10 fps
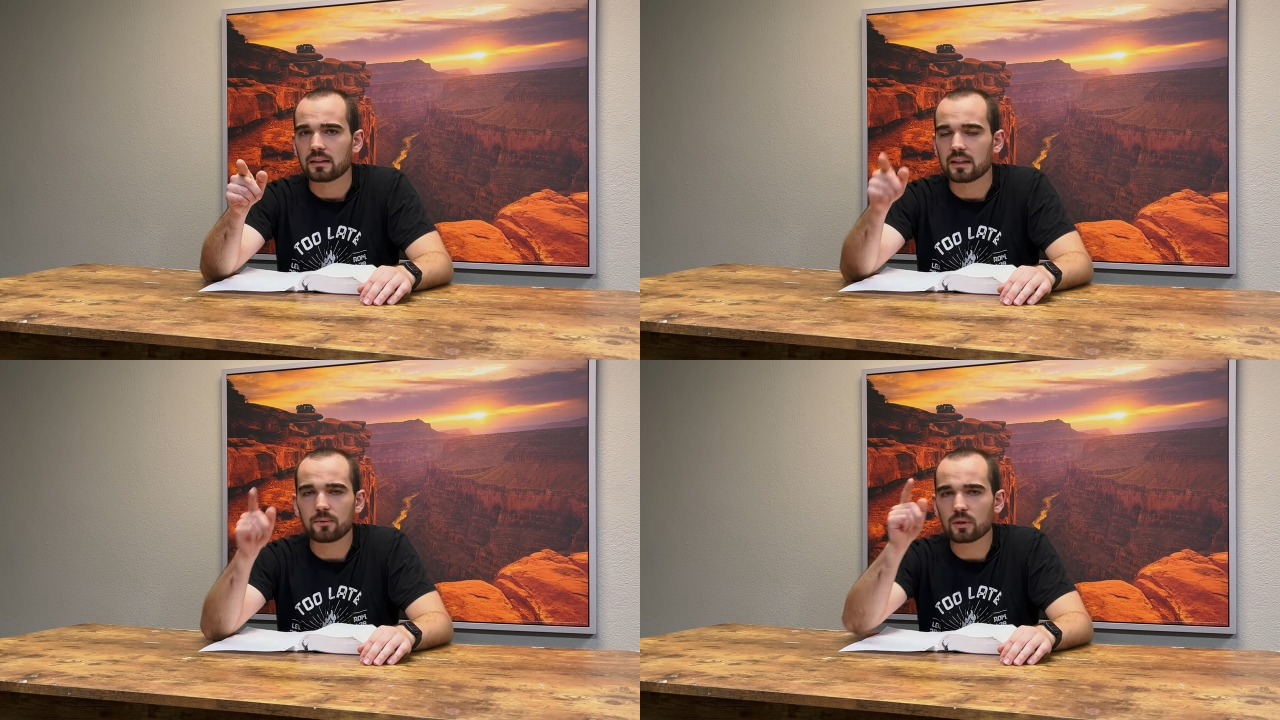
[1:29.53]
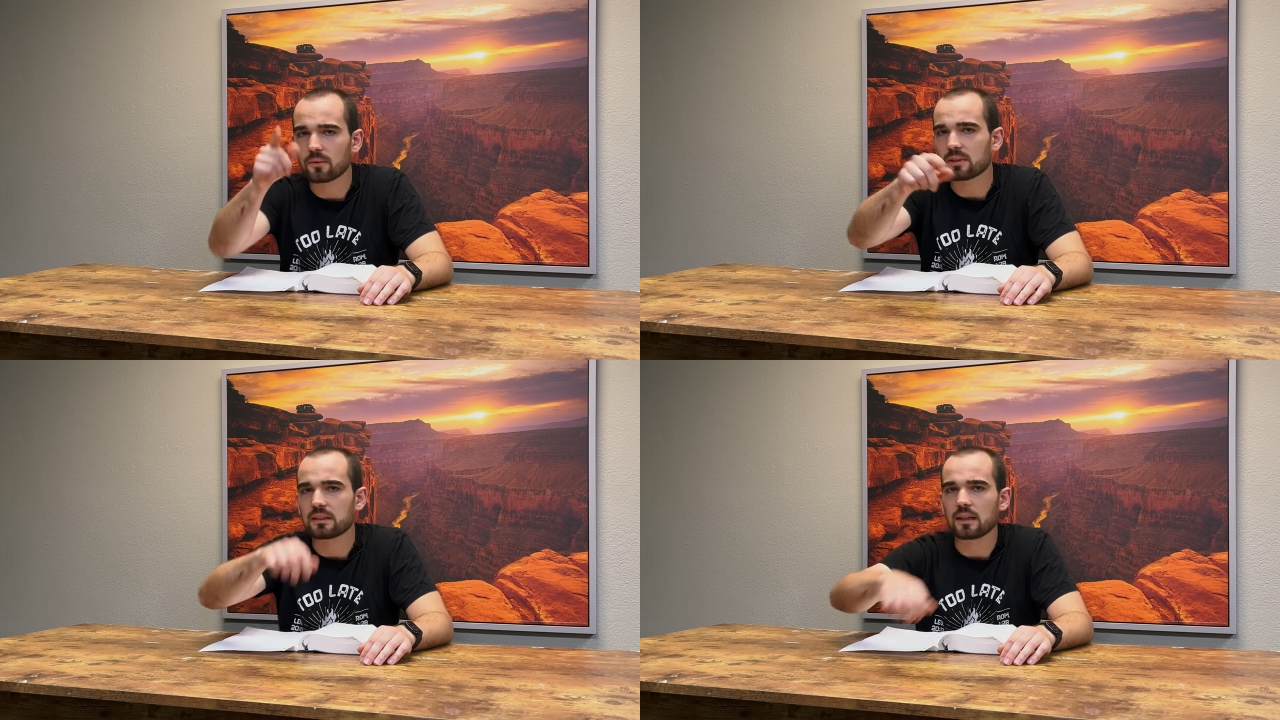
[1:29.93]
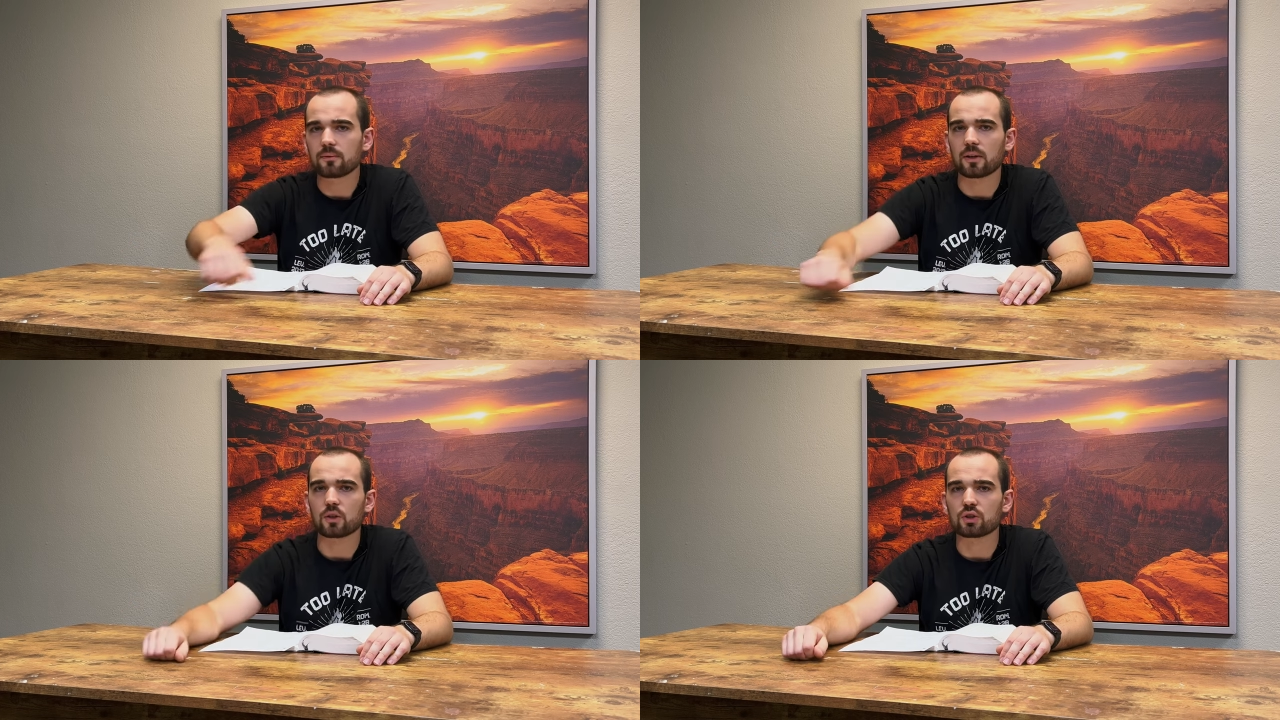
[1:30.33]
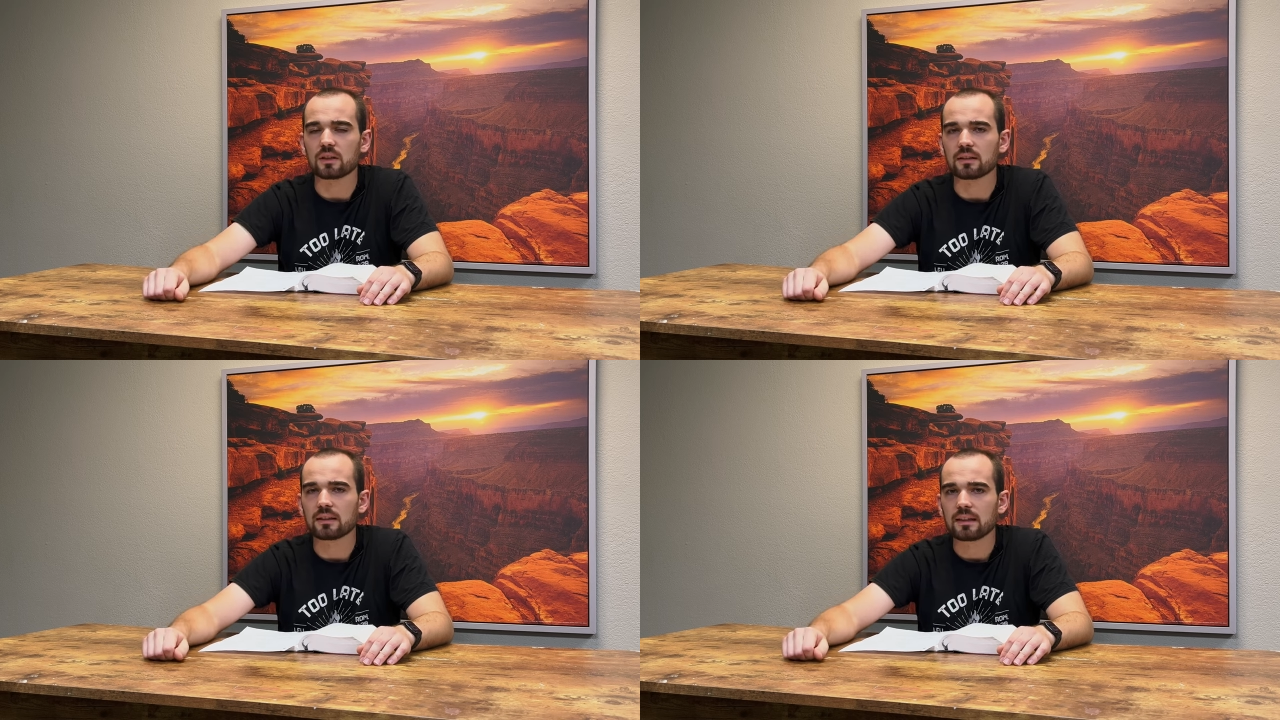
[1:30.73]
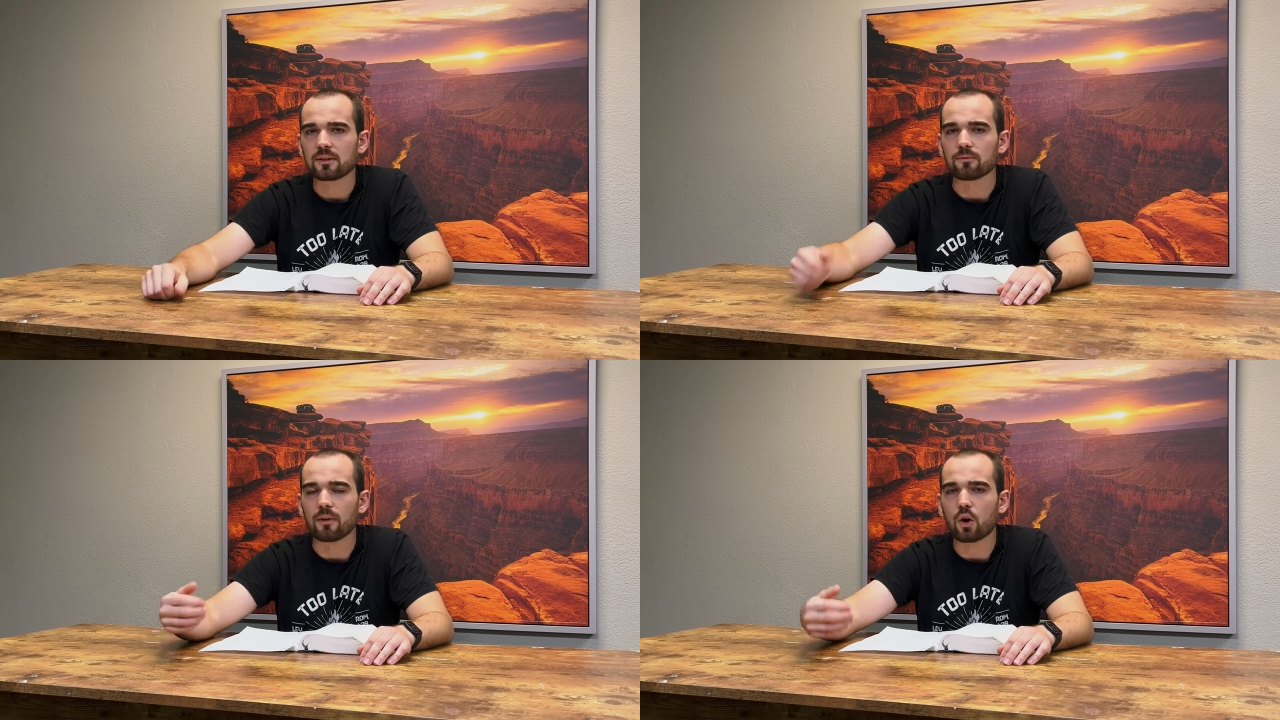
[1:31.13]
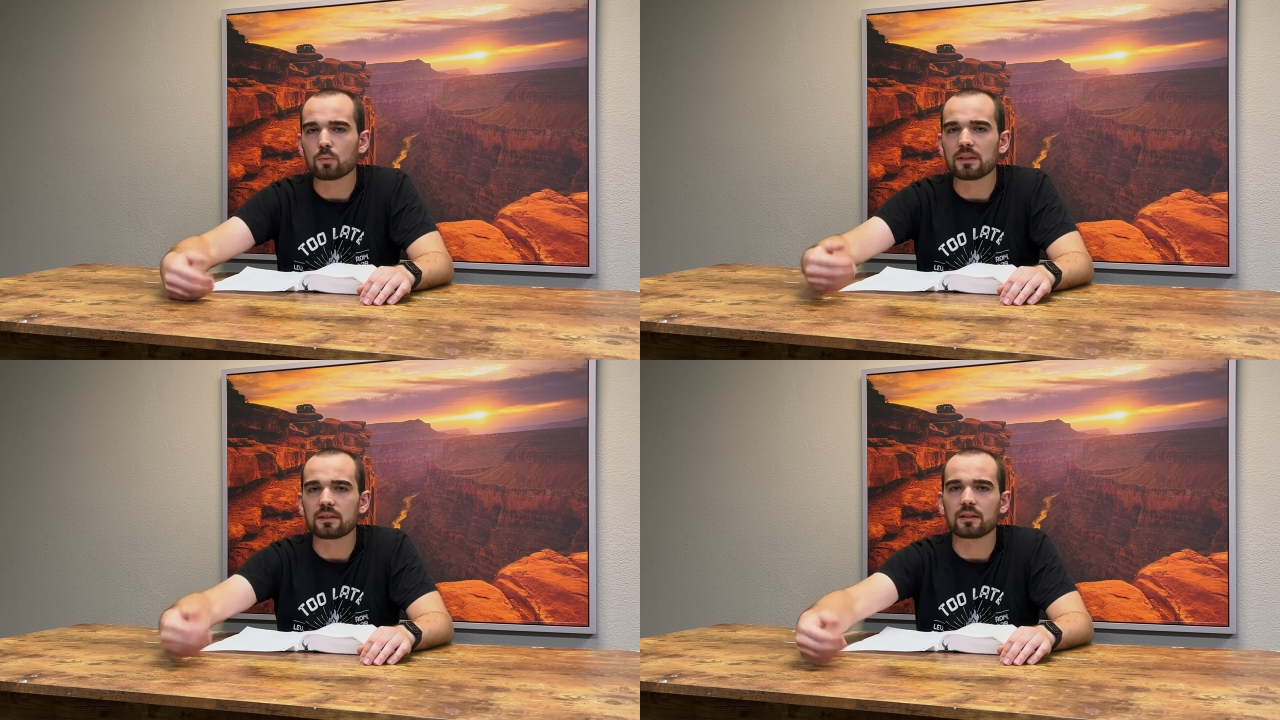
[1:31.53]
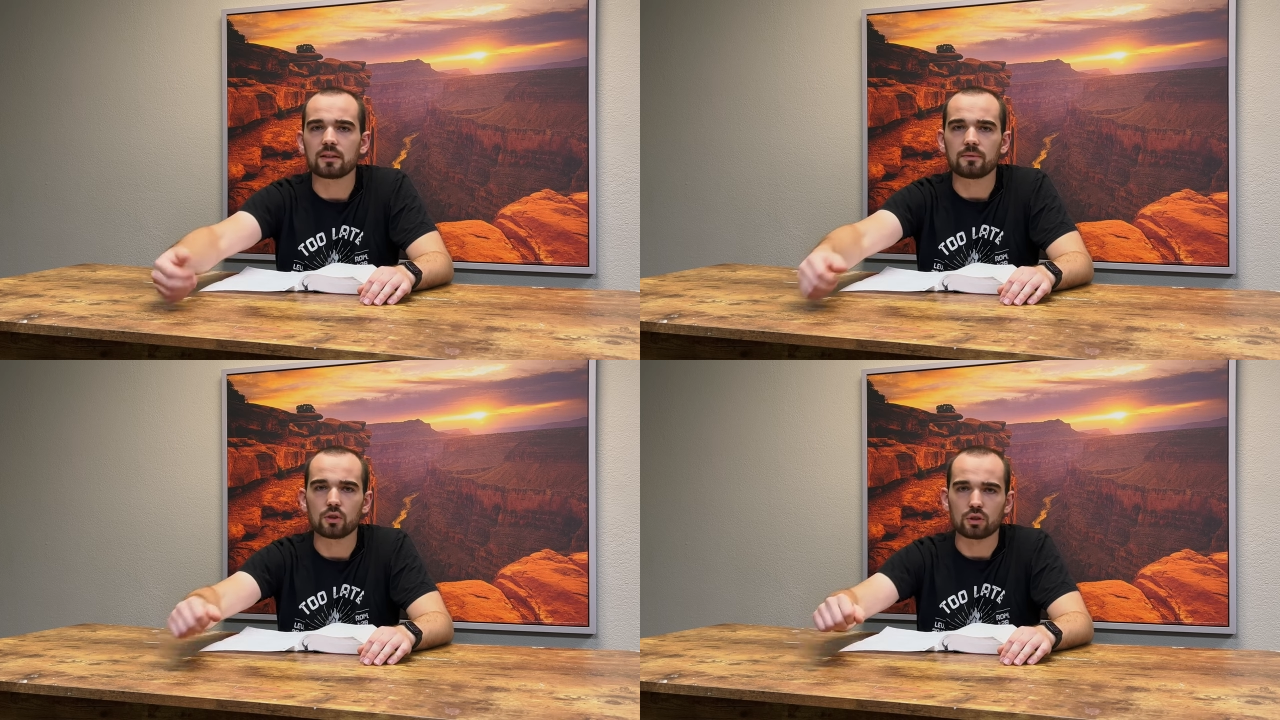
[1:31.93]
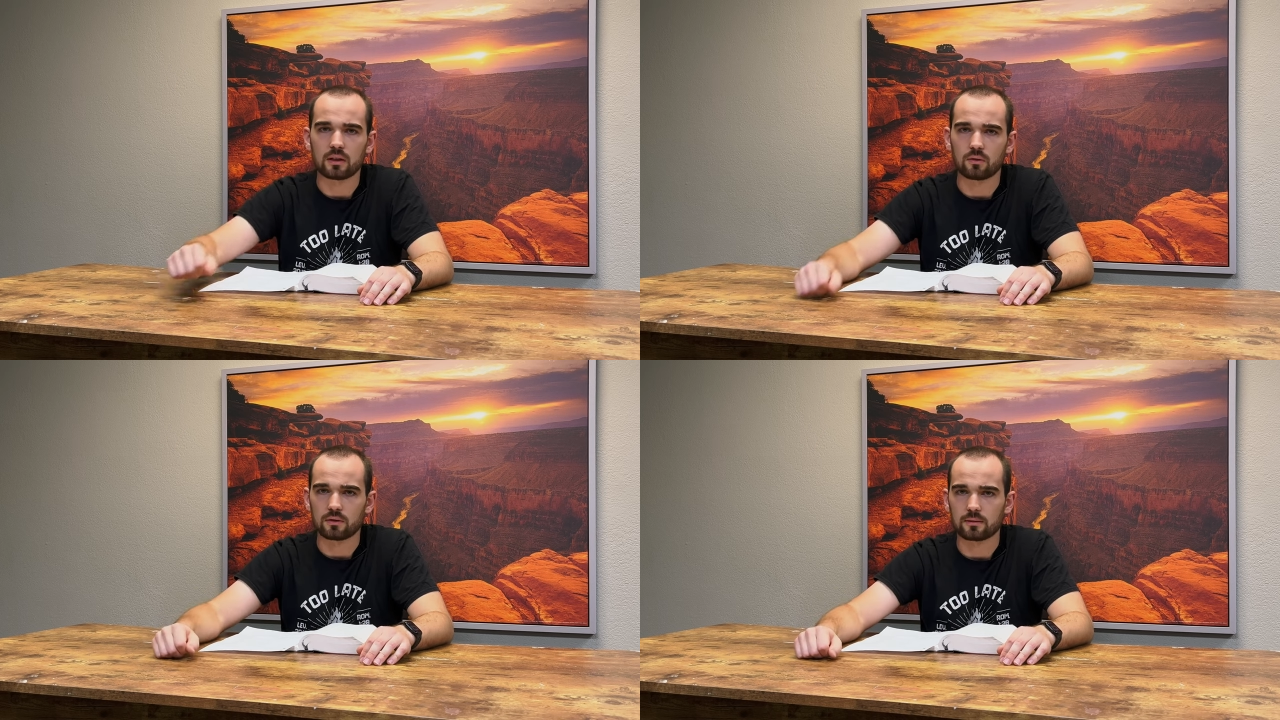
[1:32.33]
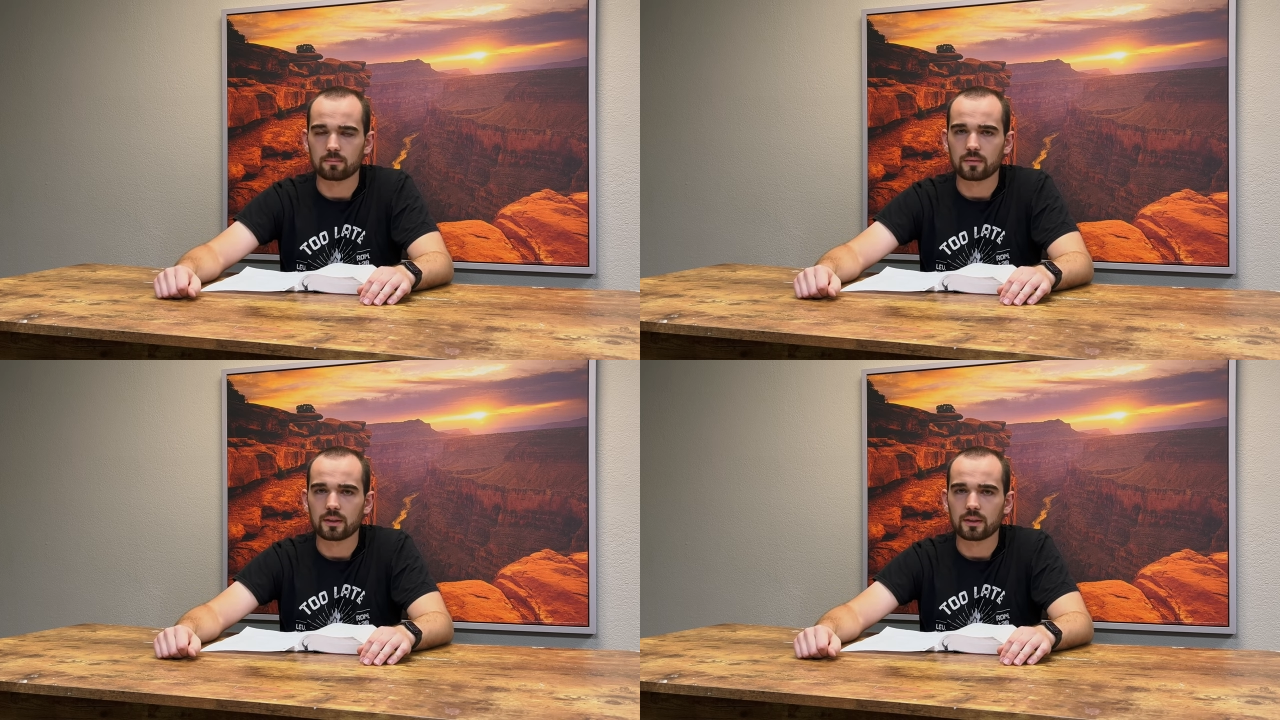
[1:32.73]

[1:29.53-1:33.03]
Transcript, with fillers: Ich würde einfach die Gegenfrage stellen, warum ist er denn nicht wie die Sterndeuter?